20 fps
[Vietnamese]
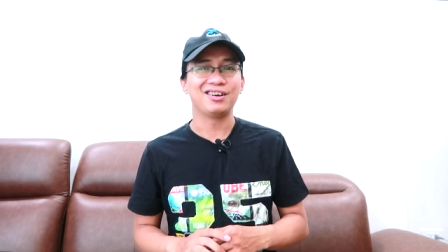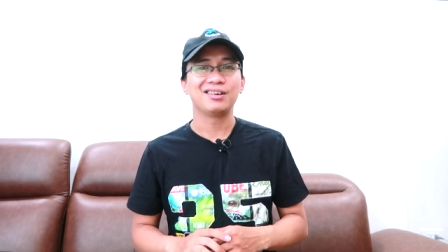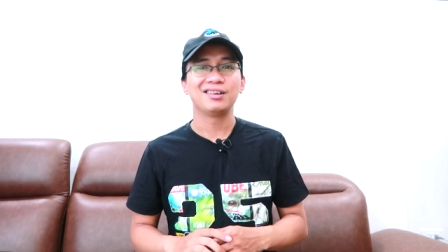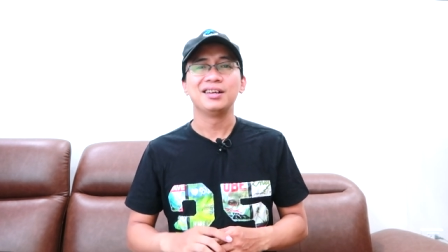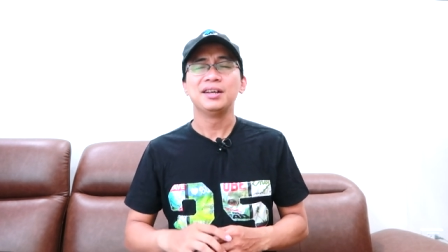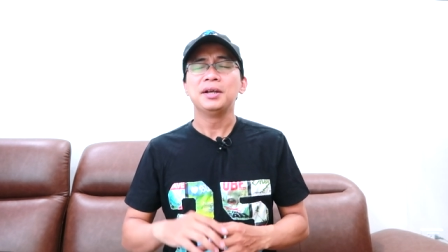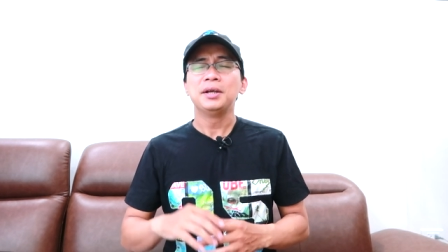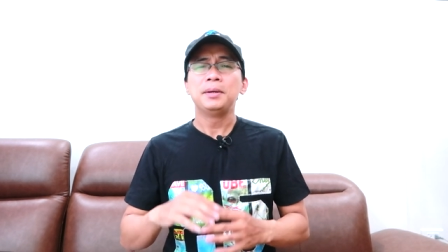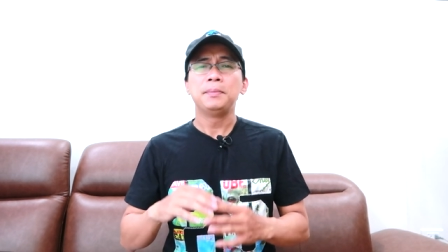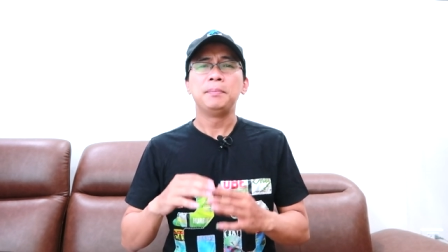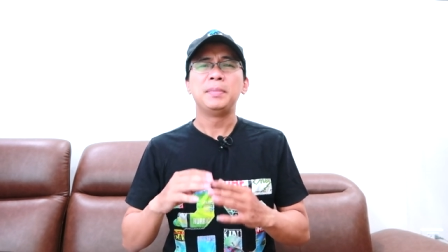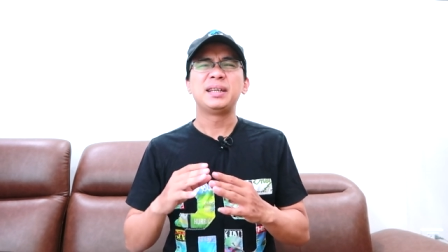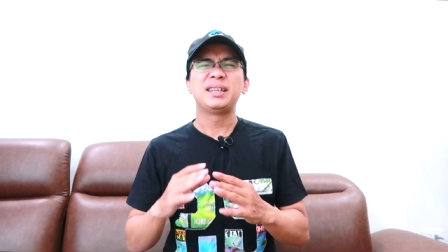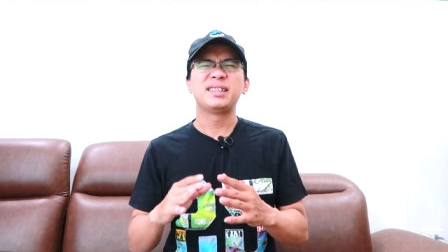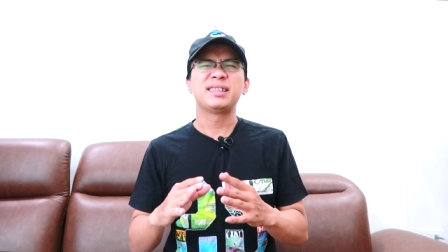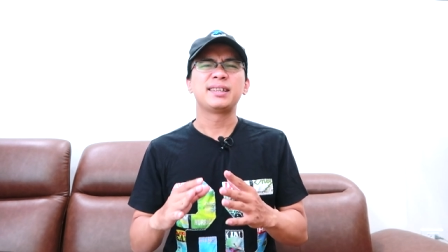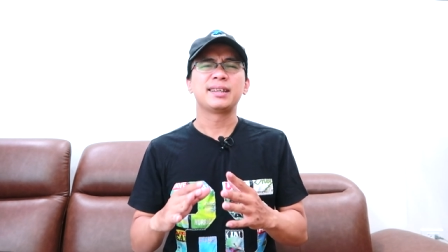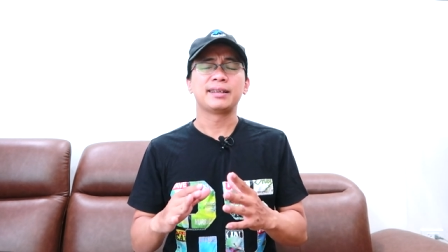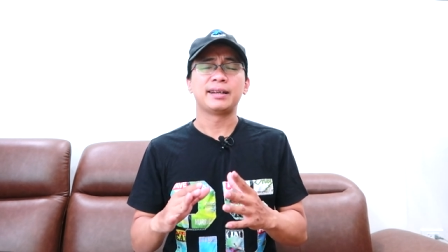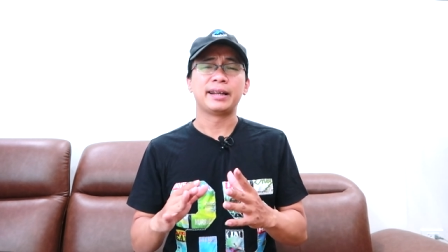đó
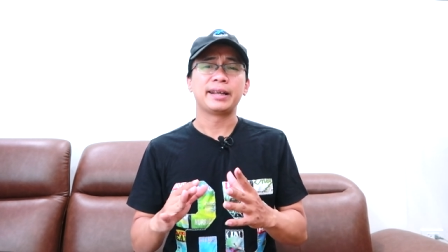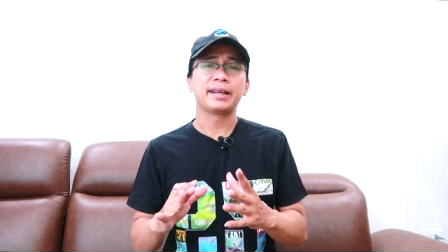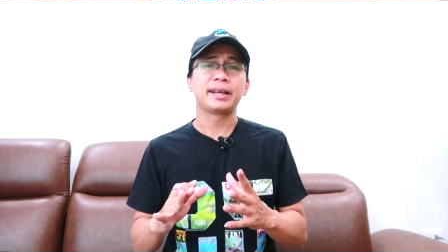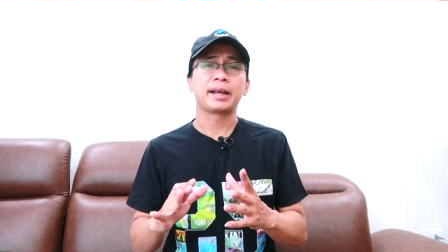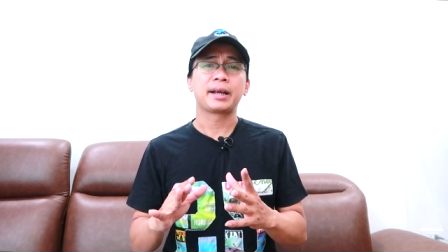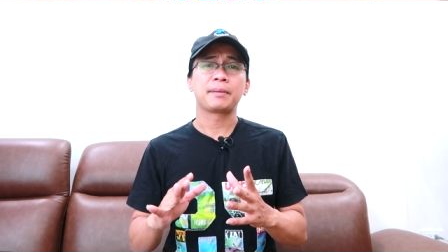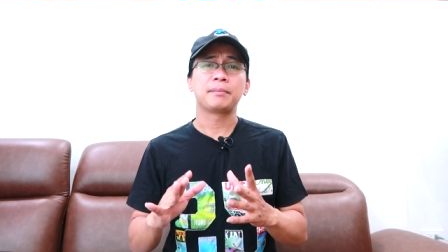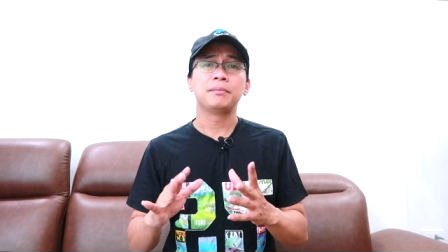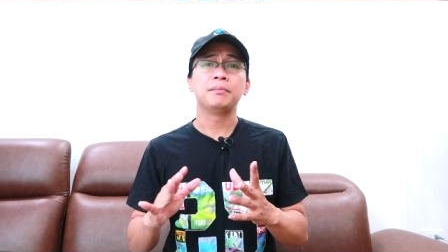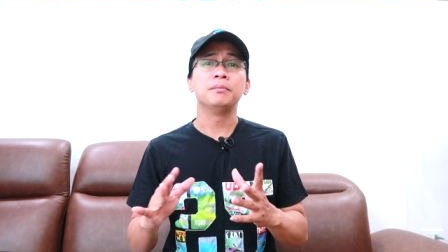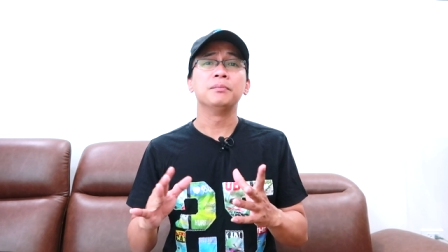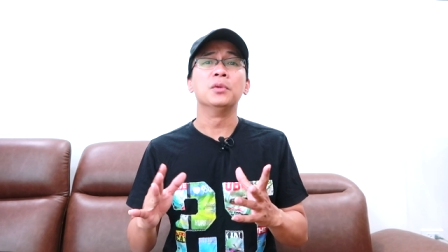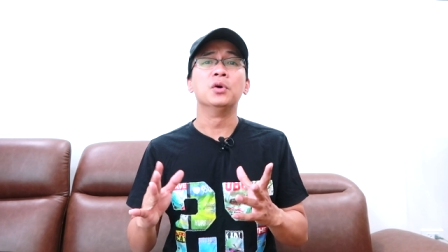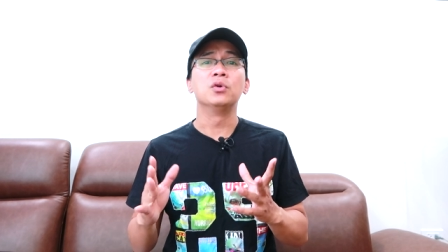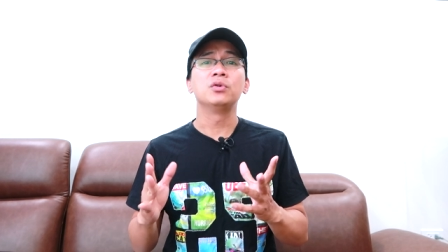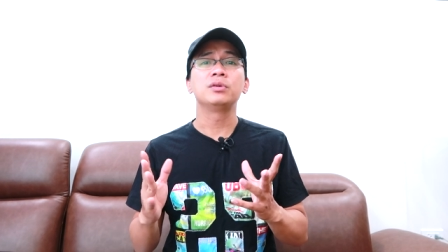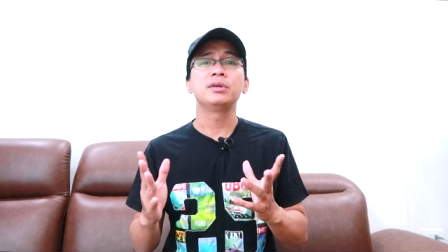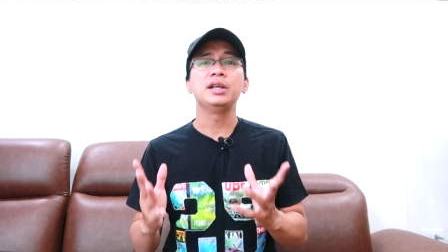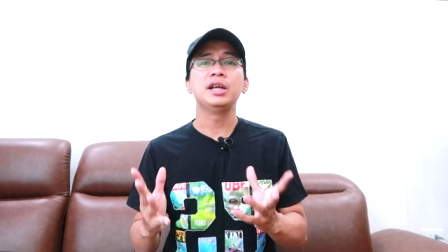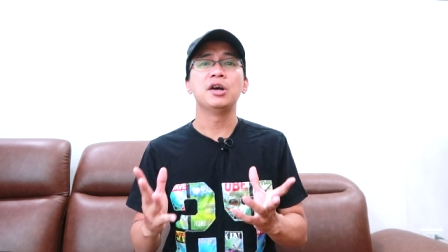mình chia sẻ anh
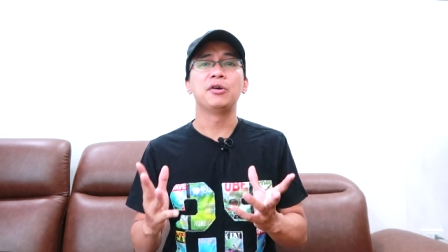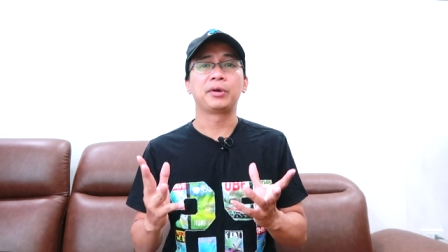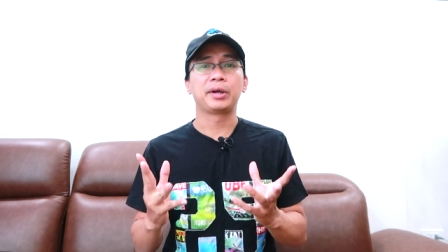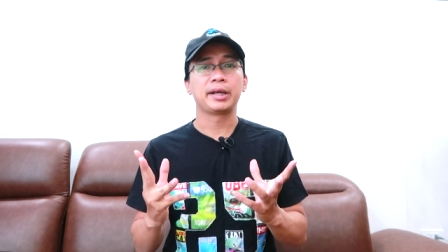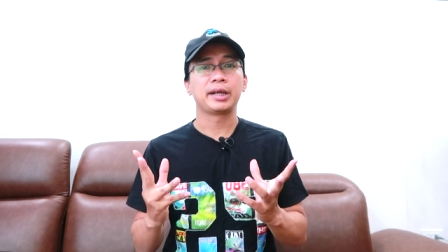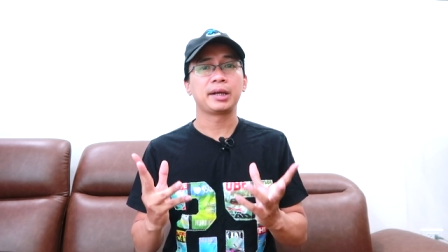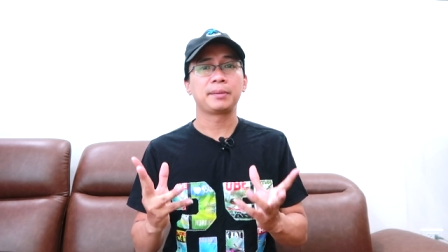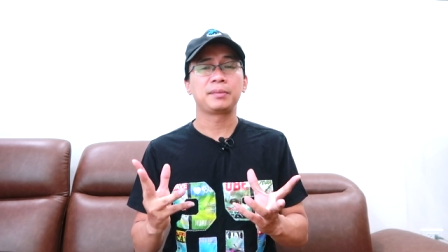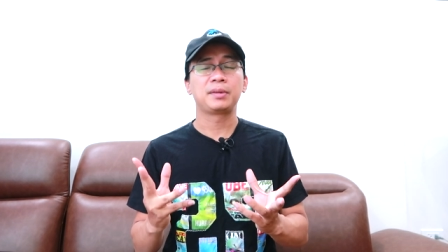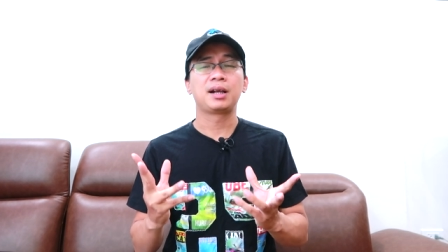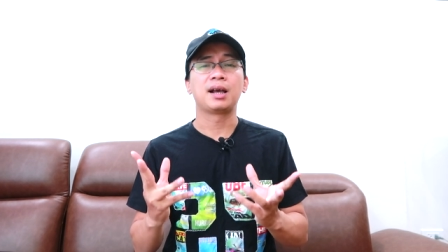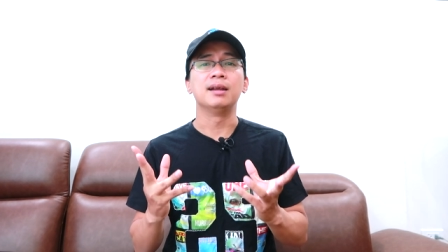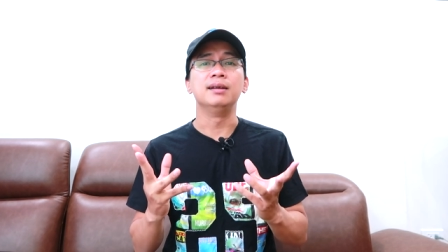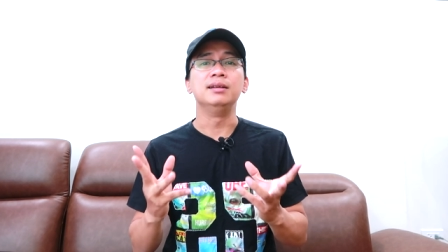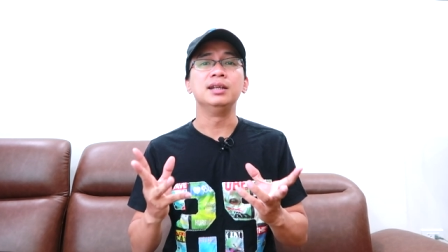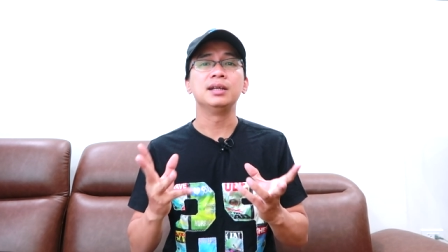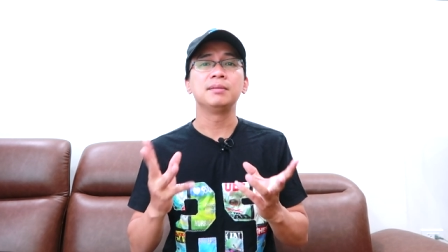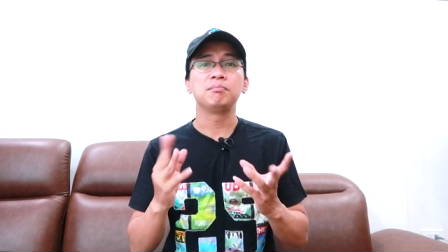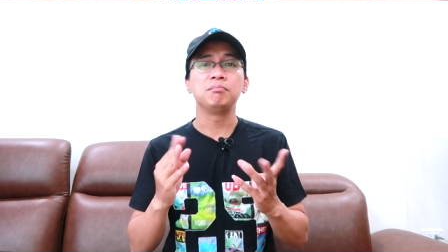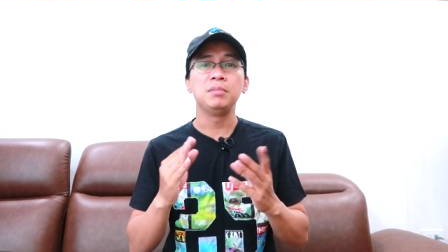em bốn điều các anh em
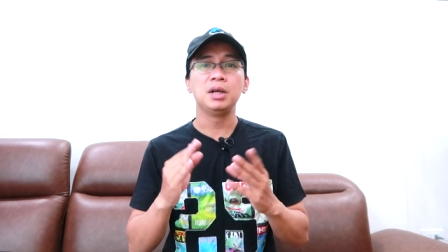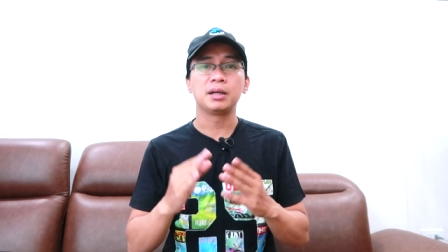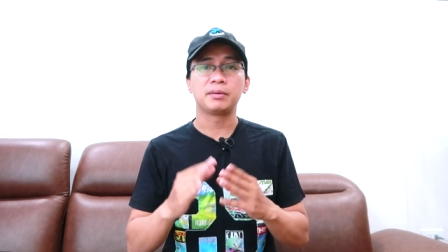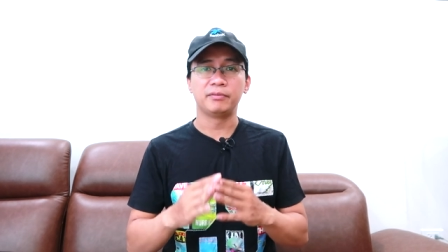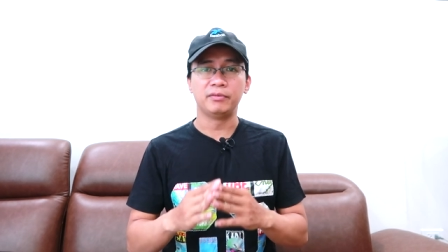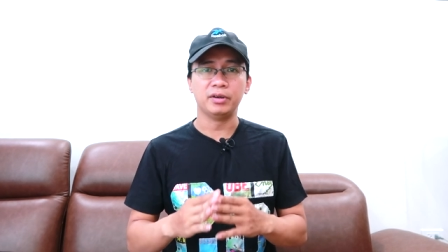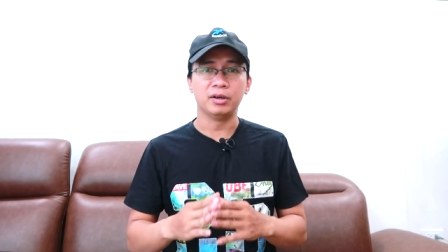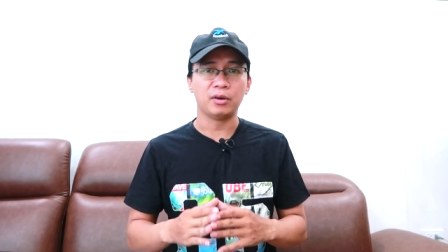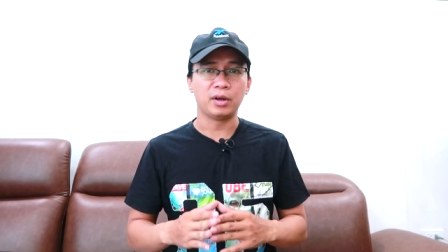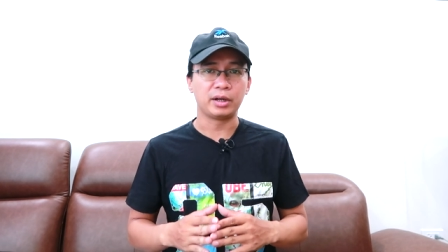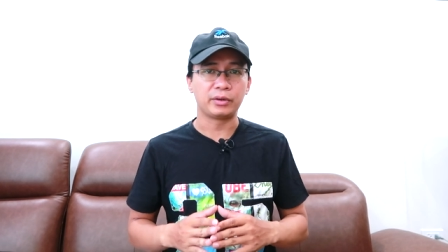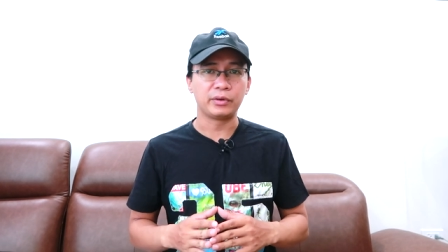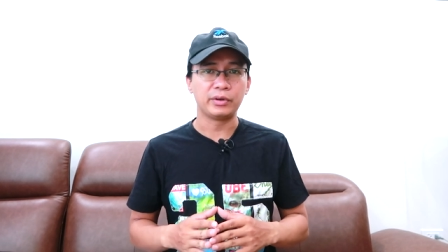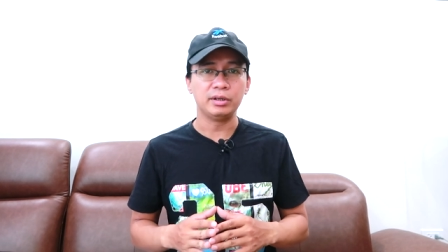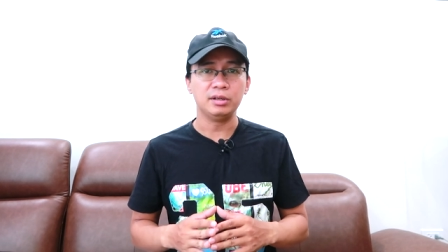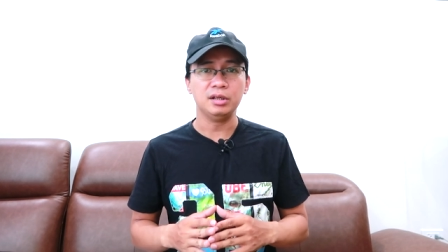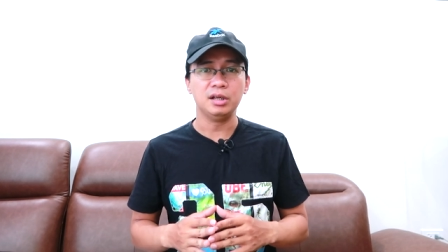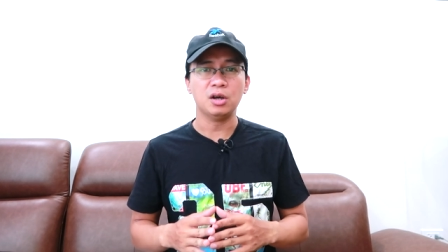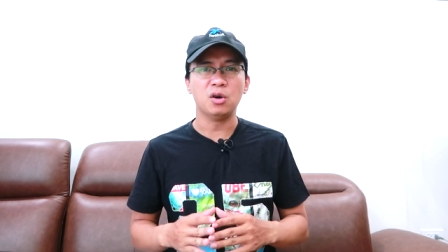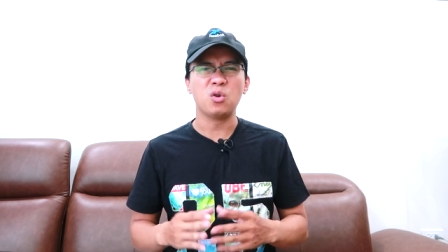cần nên biết về
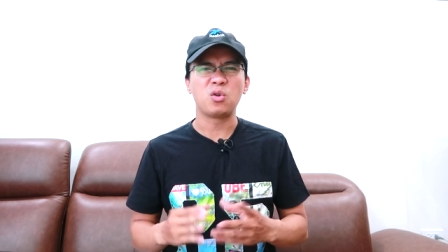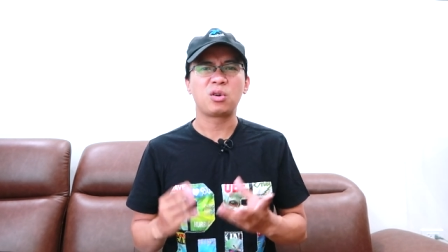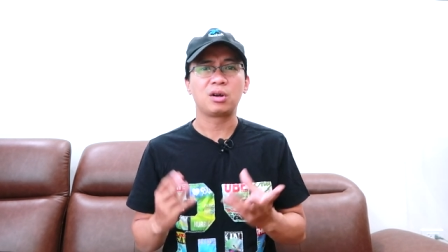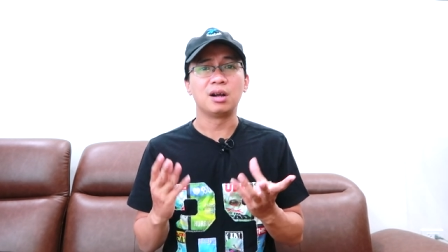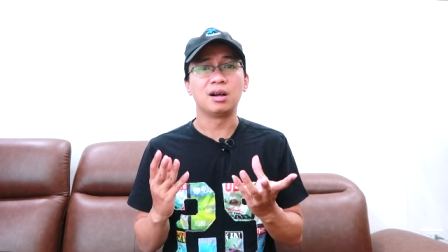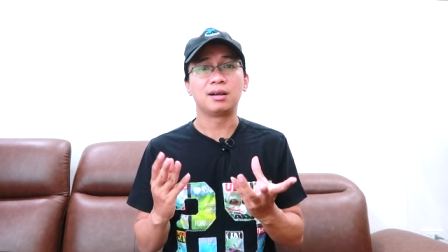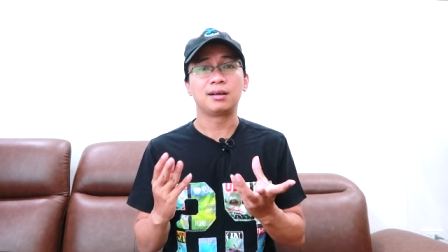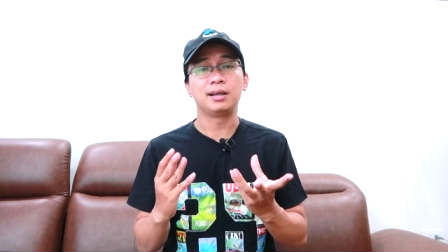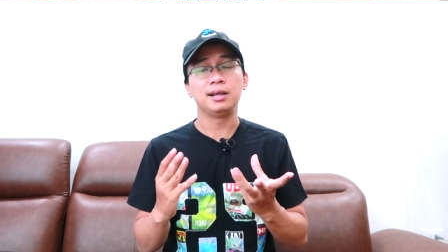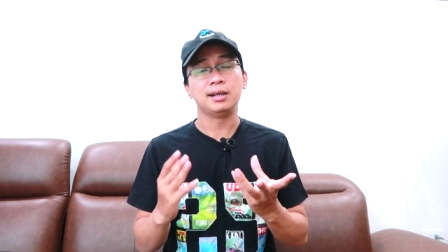loại nguyên liệu